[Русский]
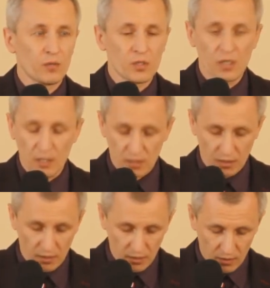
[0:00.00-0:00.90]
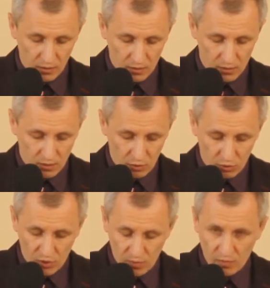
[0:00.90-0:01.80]
И вы знаете,
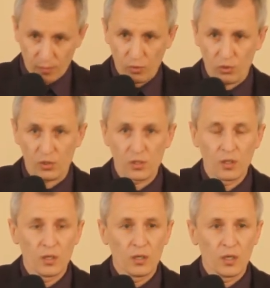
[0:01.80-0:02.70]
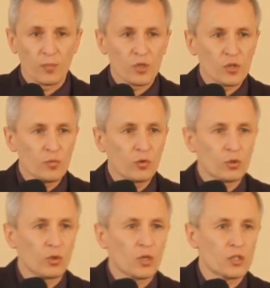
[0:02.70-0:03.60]
задаю себе вопрос, а почему
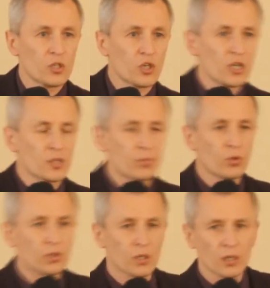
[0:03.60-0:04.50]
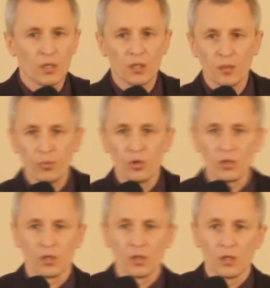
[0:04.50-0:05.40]
вот только сейчас, Петр, ты
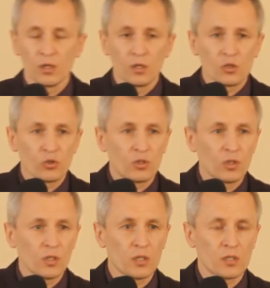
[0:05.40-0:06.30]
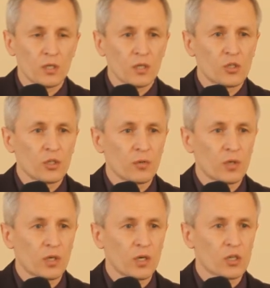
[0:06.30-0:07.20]
понял, что ты есть
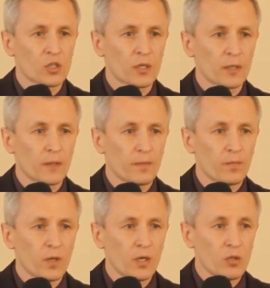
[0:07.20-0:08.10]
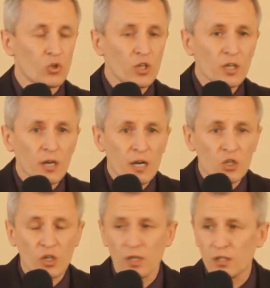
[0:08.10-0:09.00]
человек грешный? Неужели
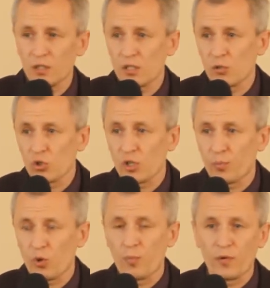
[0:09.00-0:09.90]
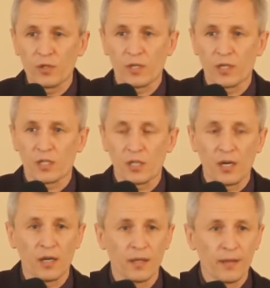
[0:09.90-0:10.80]
раньше, когда ты слушал проповедь
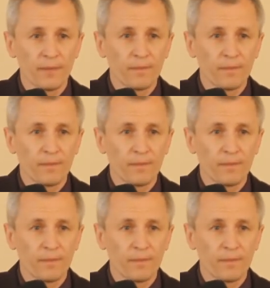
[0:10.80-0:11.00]
Христа,